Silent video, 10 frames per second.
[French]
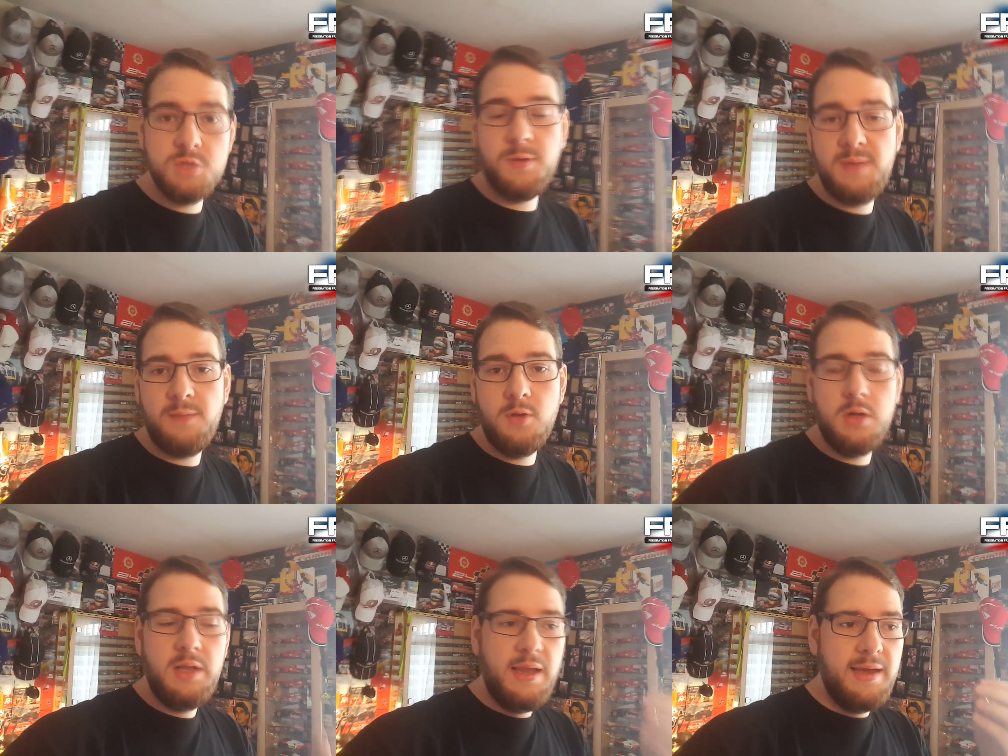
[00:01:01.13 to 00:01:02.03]

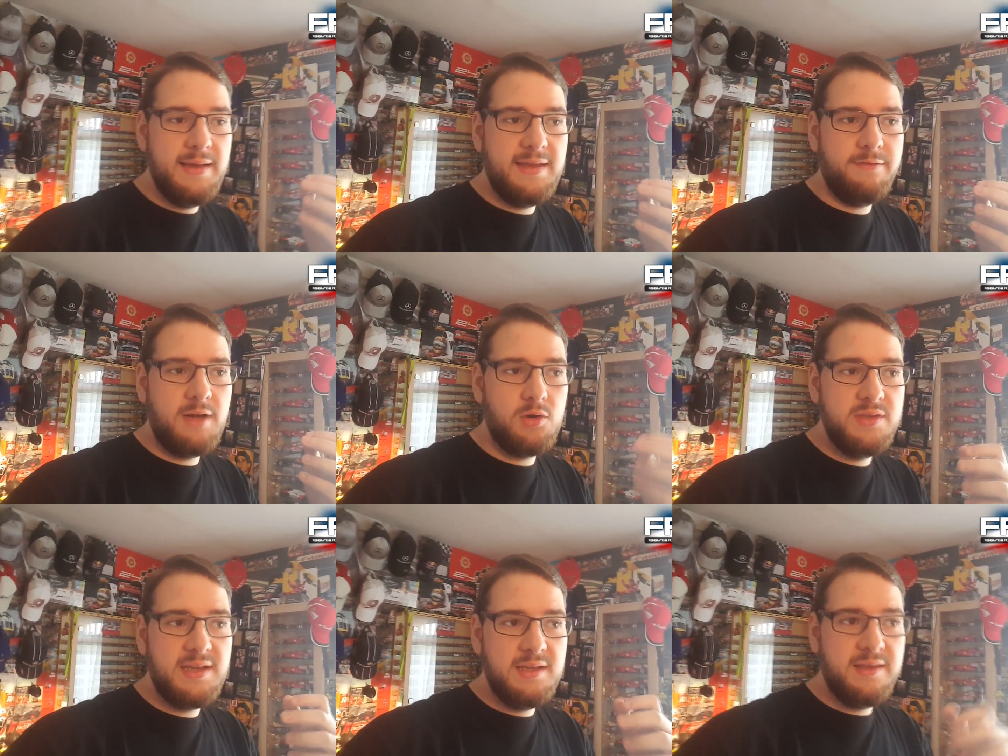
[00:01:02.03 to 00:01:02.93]
Premièrement, d'avoir une
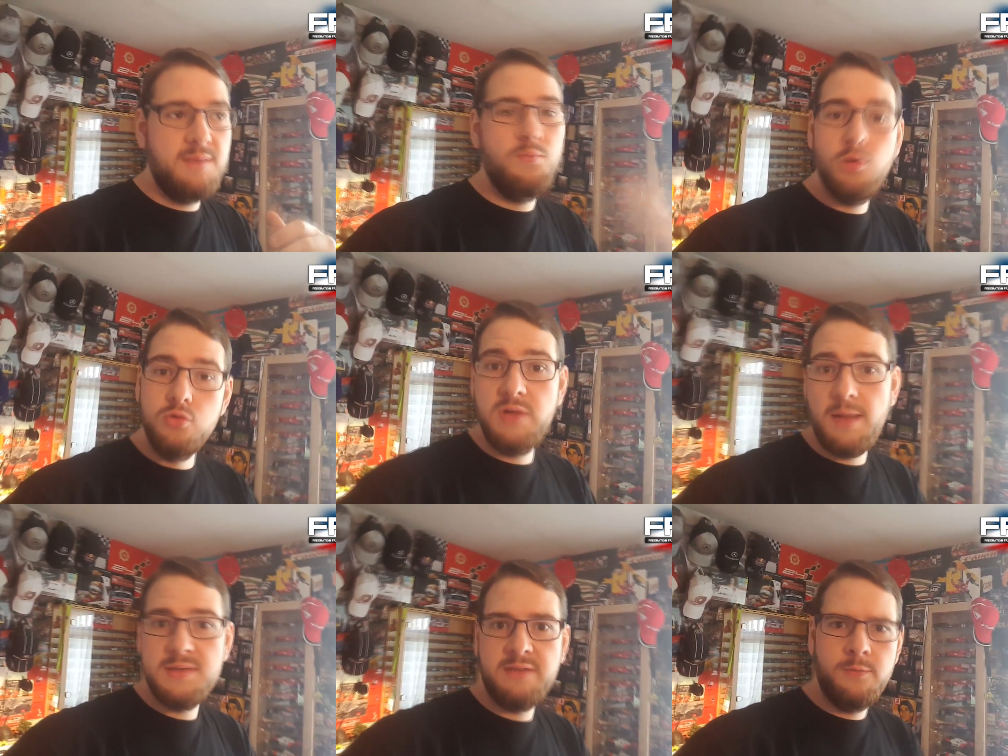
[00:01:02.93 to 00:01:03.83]
qualité
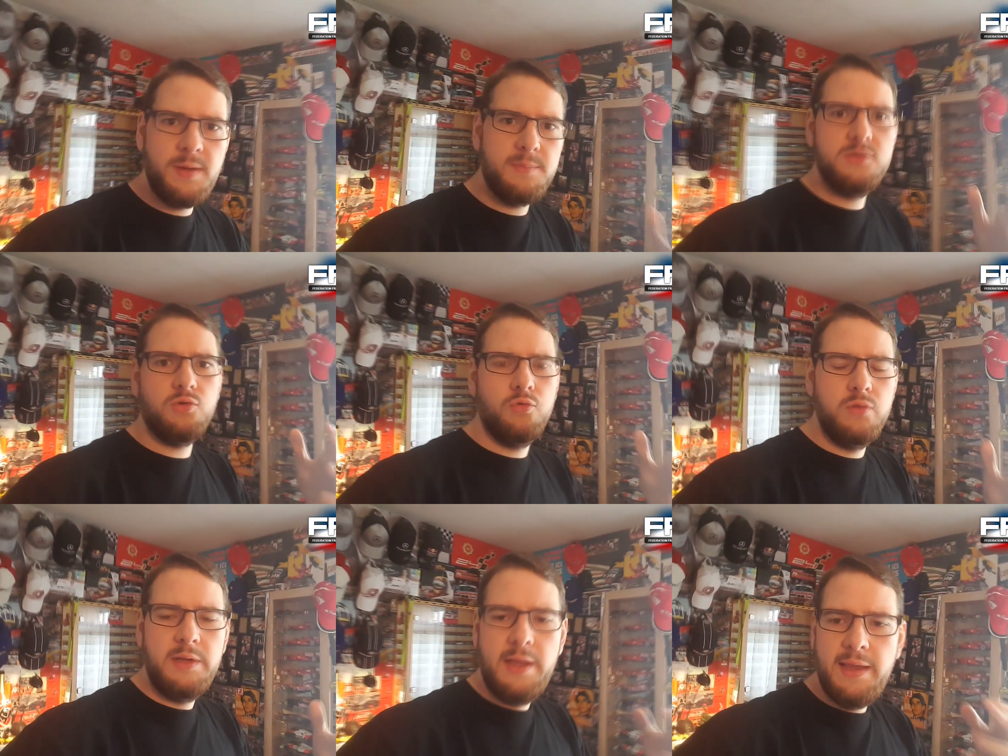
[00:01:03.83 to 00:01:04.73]
modulable. Ça vous permet surtout,
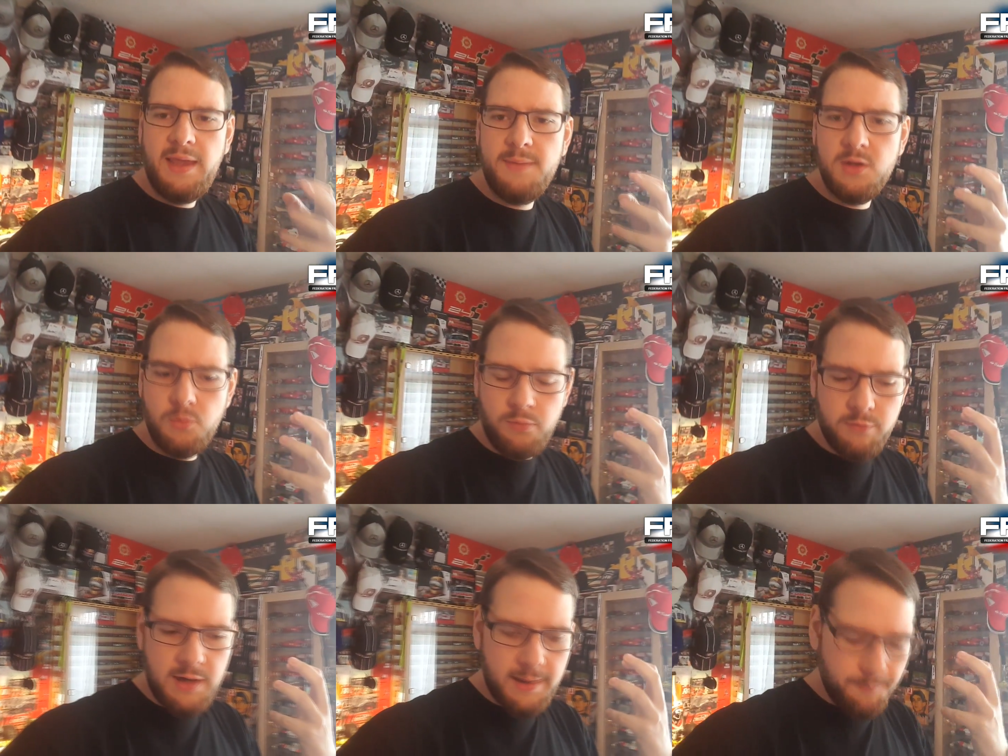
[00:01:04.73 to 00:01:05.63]
eh bien, de
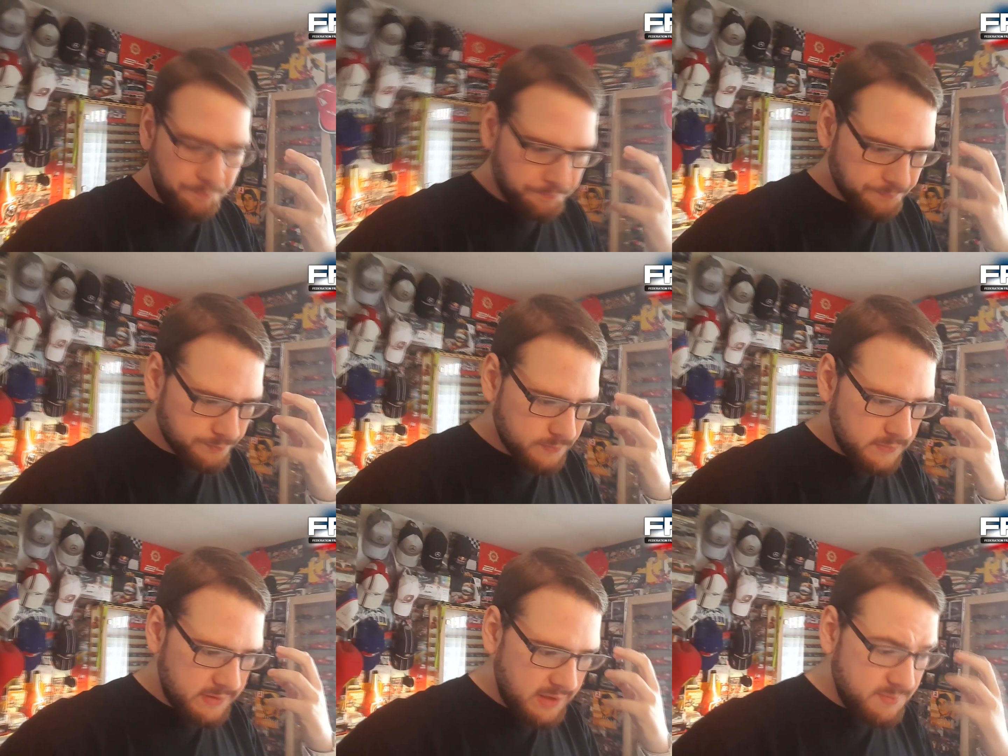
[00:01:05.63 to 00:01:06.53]
pouvoir
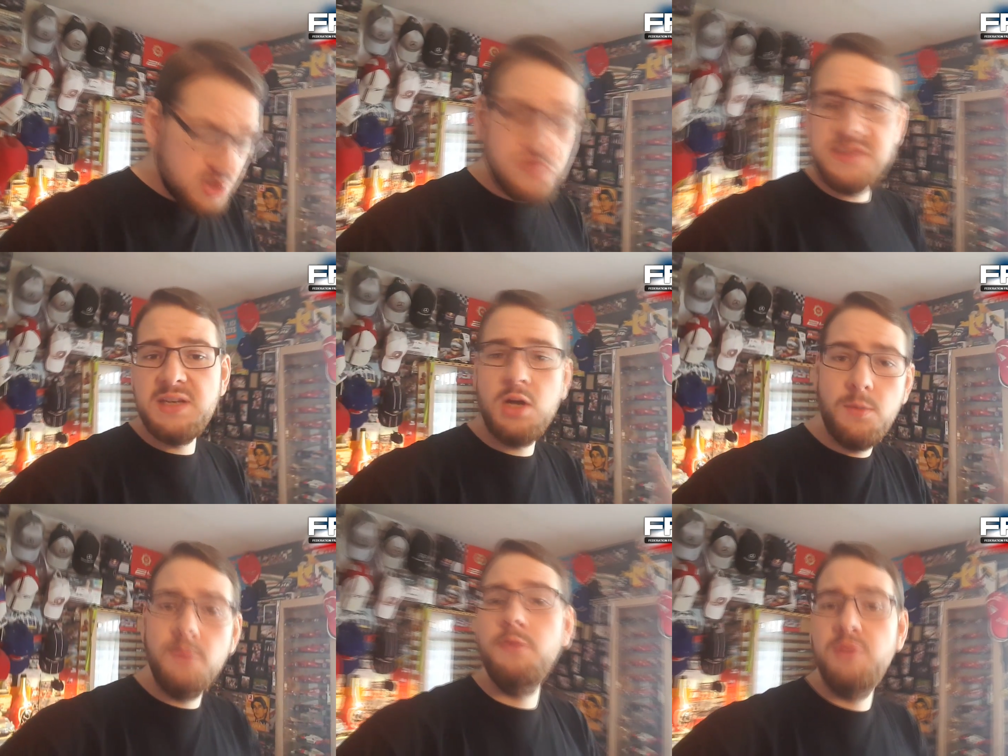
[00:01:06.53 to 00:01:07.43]
eh bien choisir
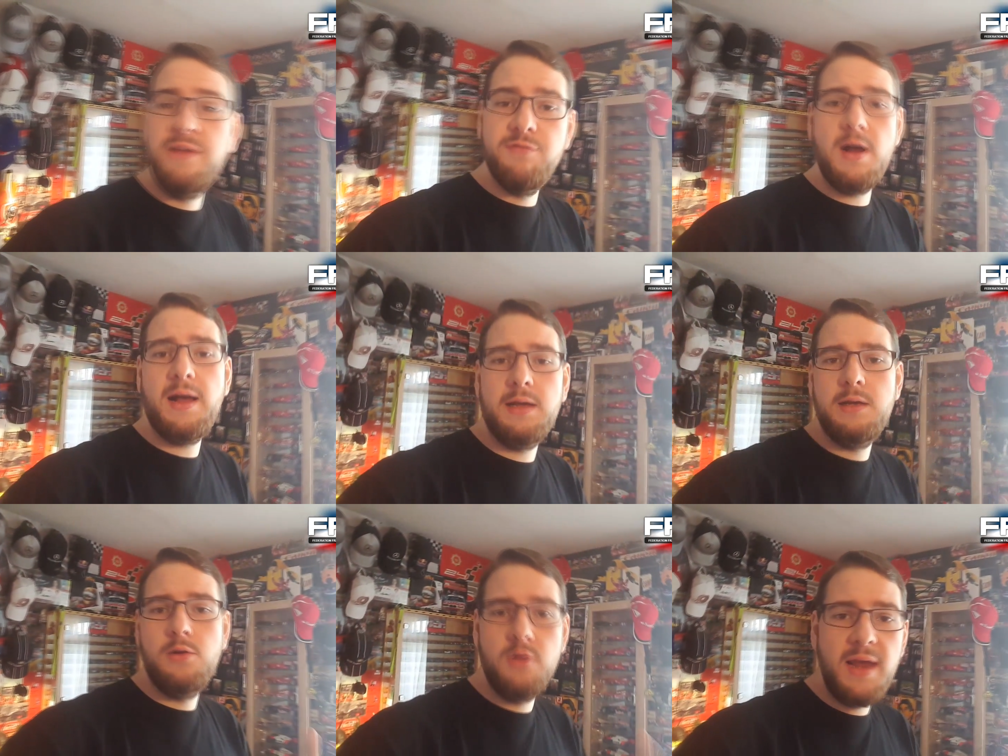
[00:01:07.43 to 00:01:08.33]
comment vous voulez voir
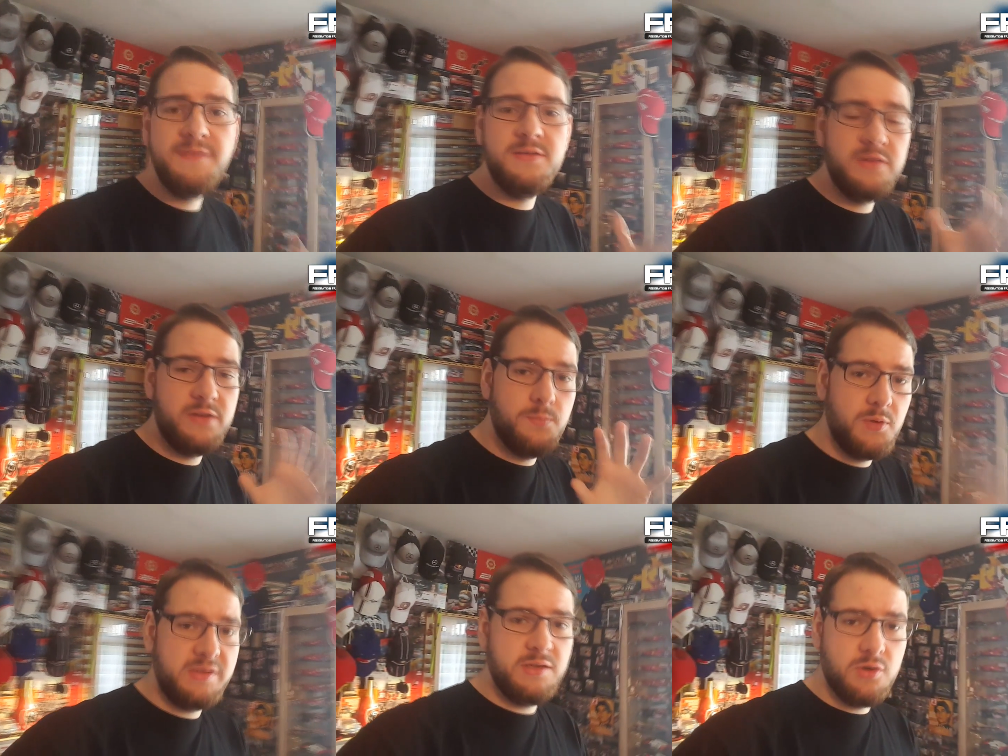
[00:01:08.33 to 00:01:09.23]
euh, le live si vous avez une
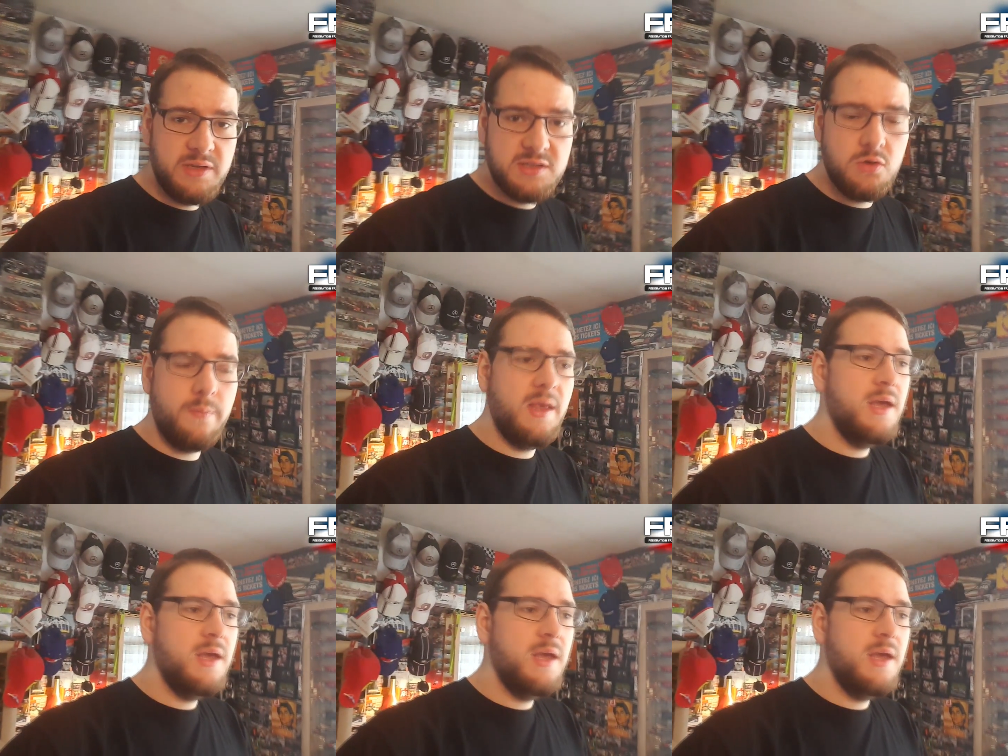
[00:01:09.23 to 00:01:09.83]
petite connexion.